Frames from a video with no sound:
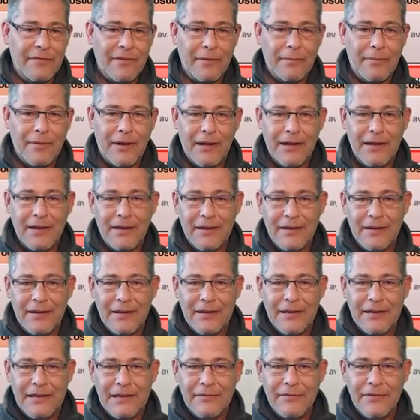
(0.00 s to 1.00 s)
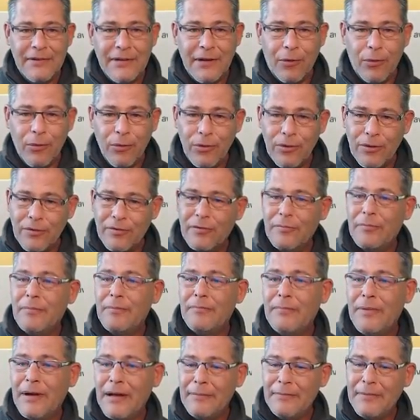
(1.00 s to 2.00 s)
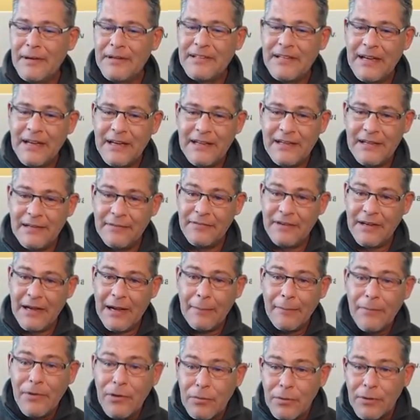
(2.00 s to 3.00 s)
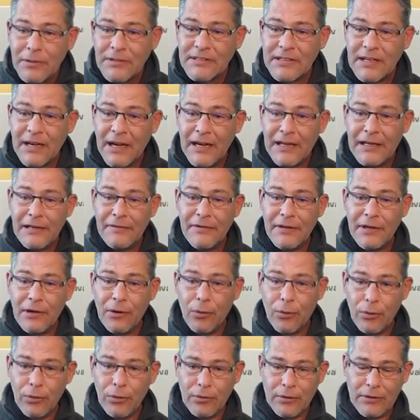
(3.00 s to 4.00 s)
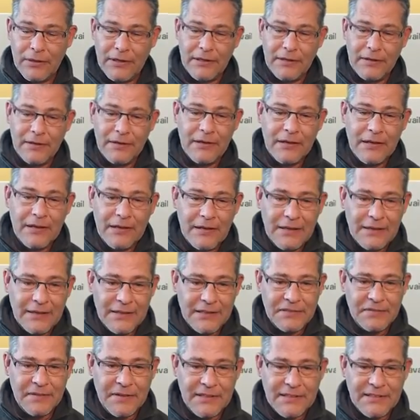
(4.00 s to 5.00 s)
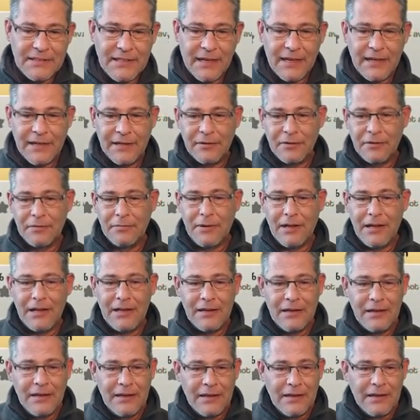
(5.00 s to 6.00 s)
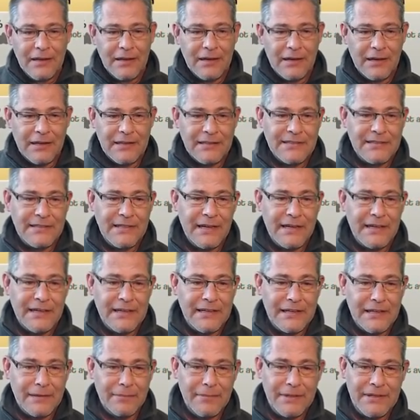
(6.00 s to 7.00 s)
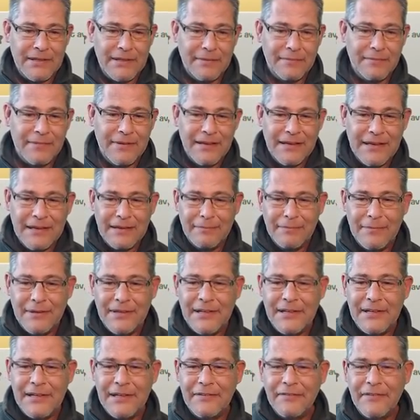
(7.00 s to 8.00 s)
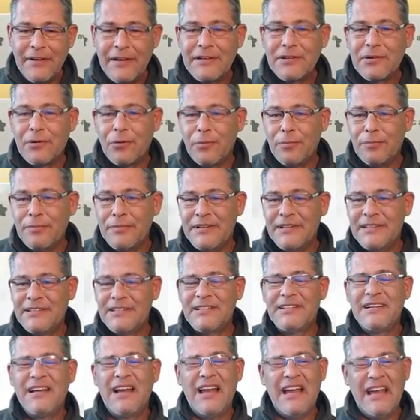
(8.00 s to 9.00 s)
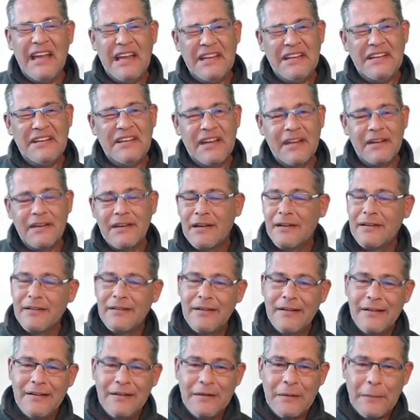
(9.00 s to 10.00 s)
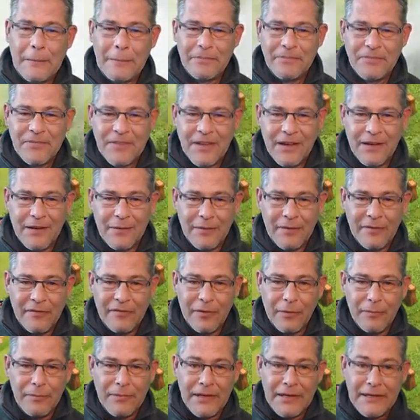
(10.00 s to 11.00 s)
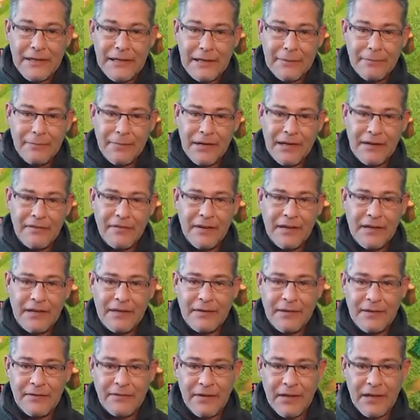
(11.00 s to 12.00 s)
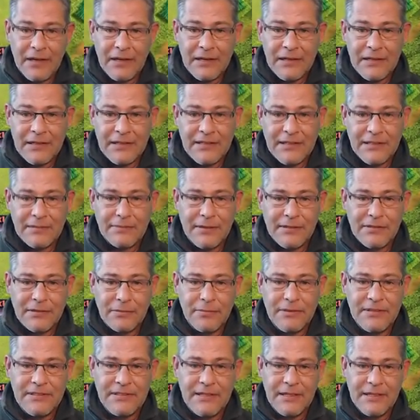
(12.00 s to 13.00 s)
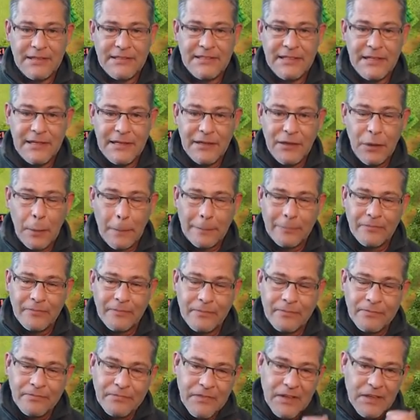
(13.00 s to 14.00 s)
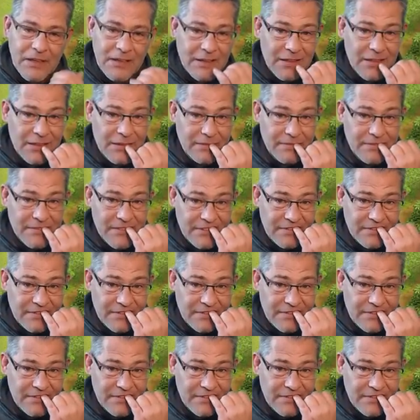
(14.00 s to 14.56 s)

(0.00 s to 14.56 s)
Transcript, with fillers: mal die Wiederholung von meinem Attack hier. Wir haben übrigens keine Wiederholung hier, deswegen zeige ich euch mal einen ganz netten hier mit, dem, mit den Event-Truppen. Die sind ja echt nett, ne? Ähm, von mir nebenbei, während ich das mal so ein bisschen erzähle, ähm,